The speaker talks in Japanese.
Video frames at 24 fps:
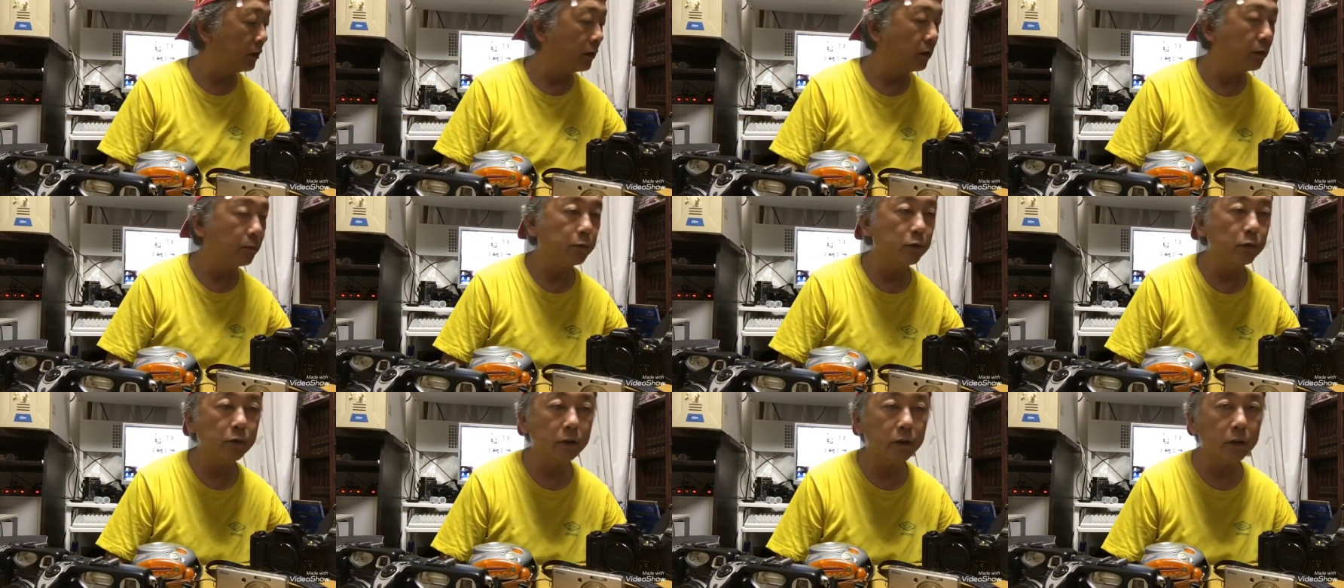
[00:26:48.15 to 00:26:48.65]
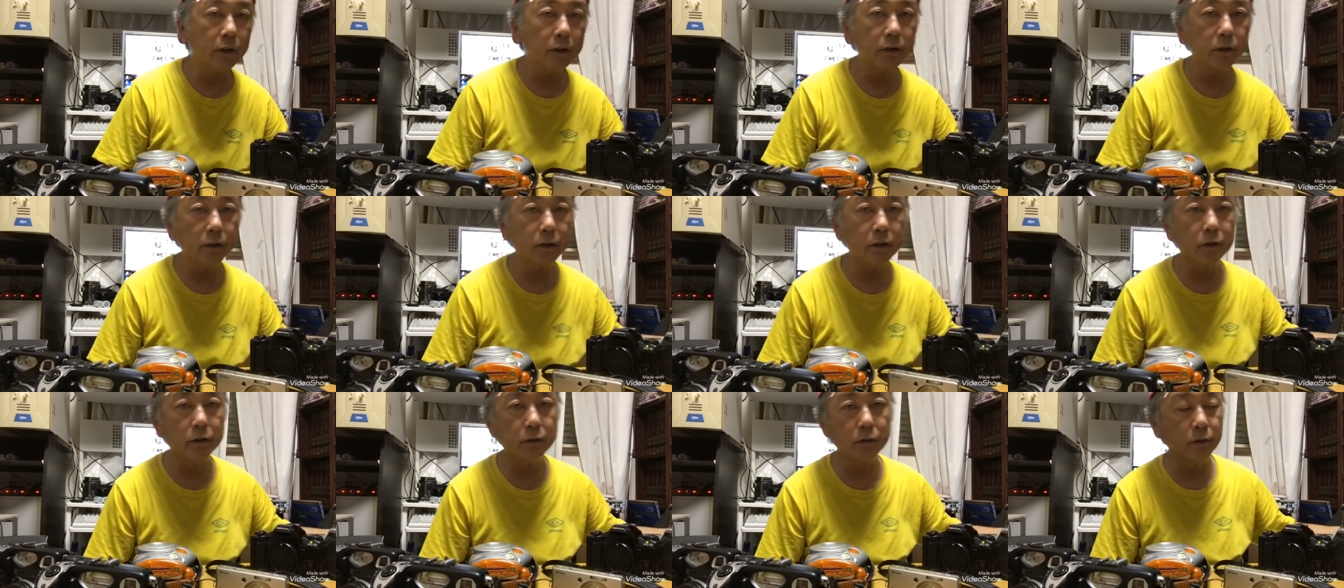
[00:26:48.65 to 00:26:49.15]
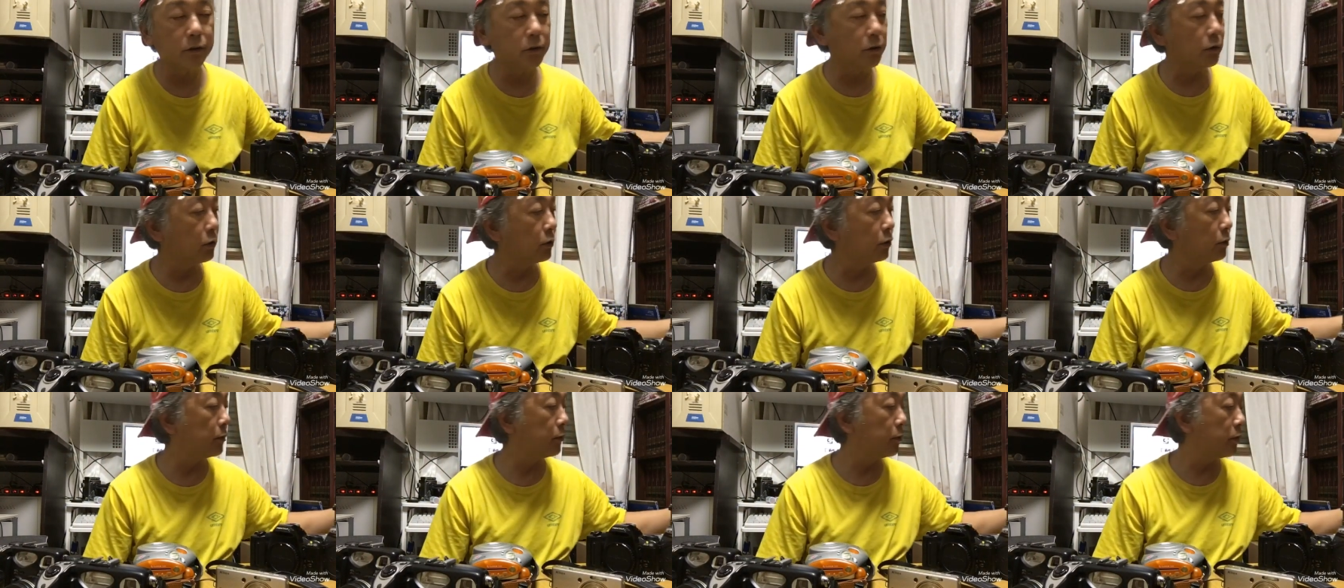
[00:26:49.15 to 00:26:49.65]
えー、分解して修理し
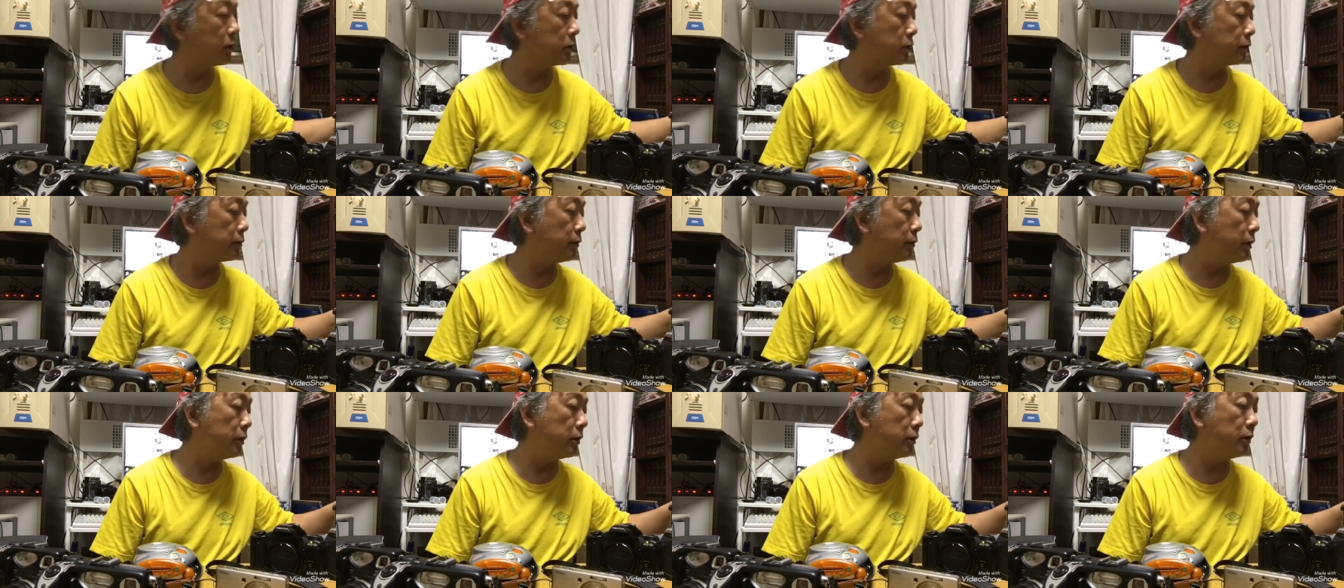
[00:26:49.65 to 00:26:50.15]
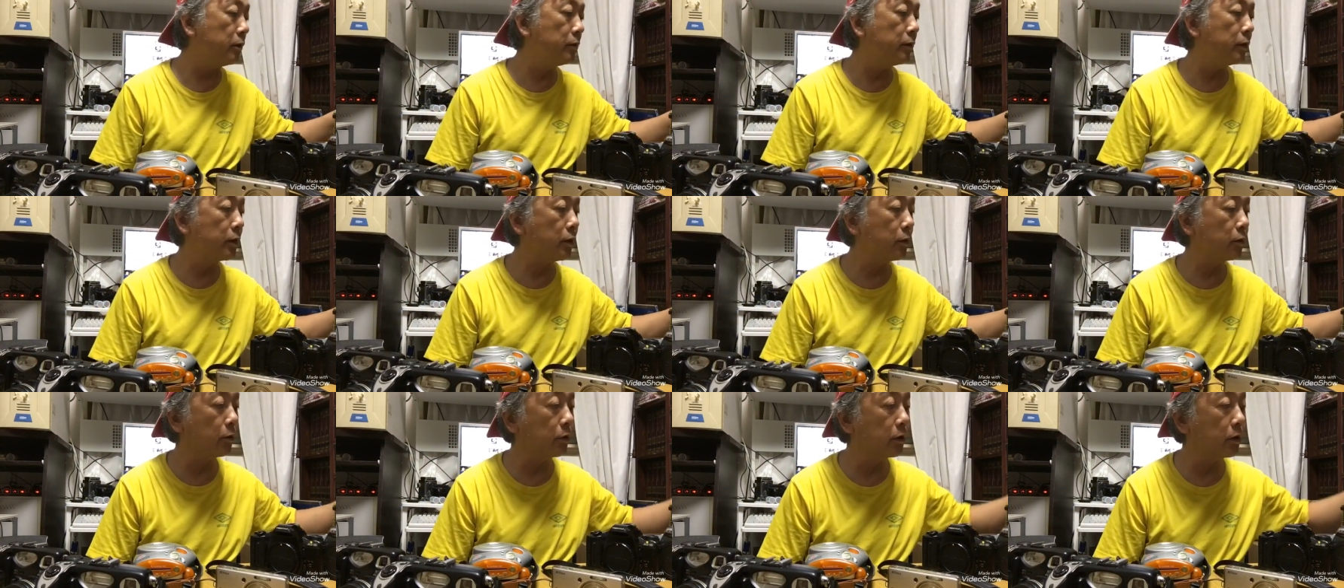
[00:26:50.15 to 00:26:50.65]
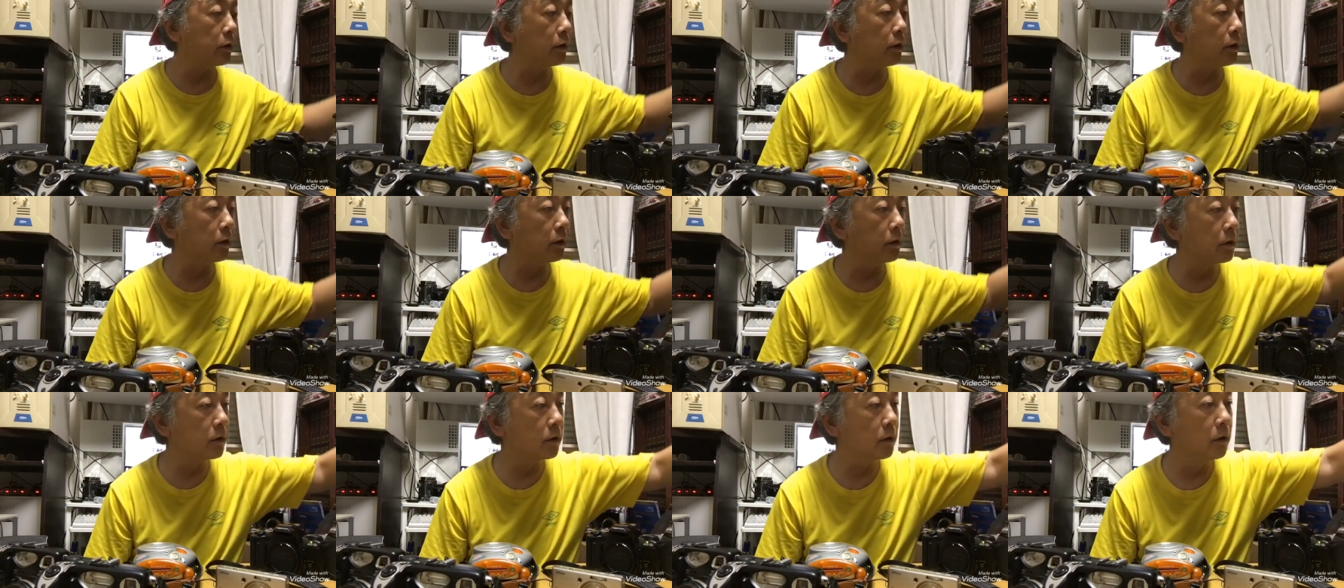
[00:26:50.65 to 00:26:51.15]
ようと思います。ファインダーは結構綺
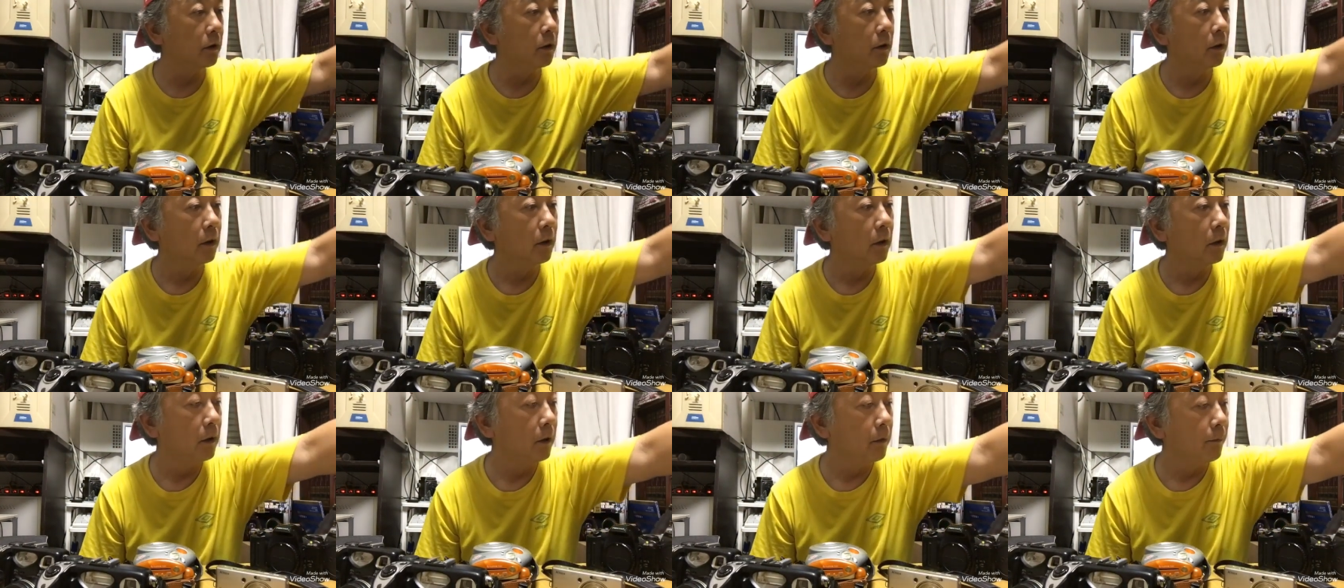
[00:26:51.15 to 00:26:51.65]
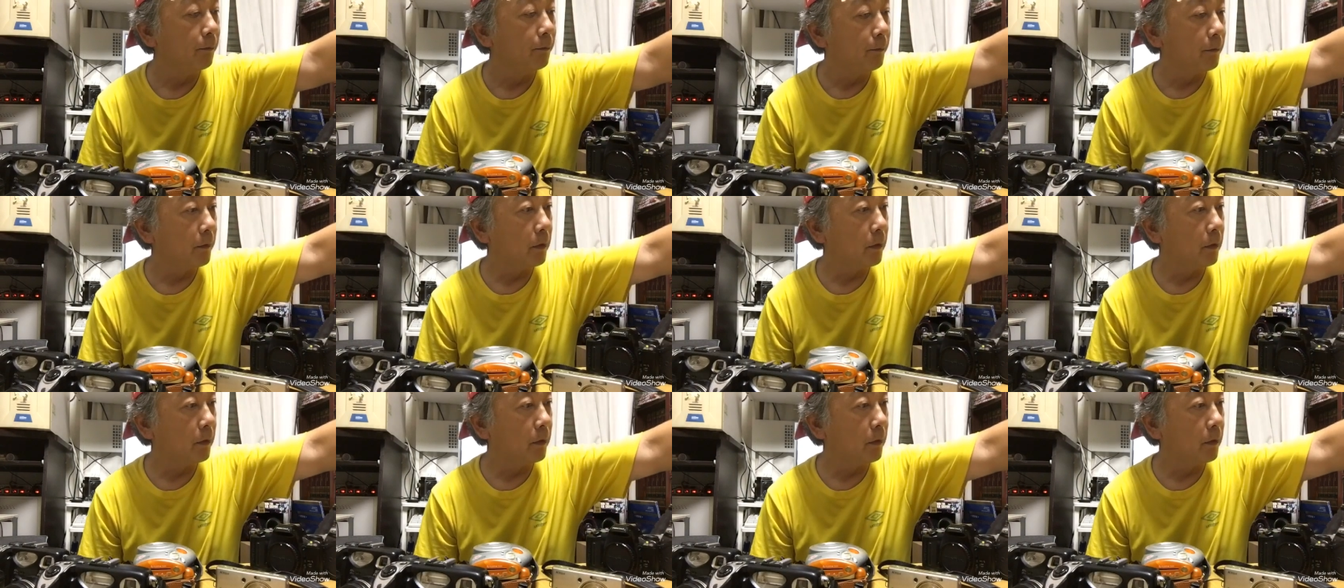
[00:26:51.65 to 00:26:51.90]
麗です。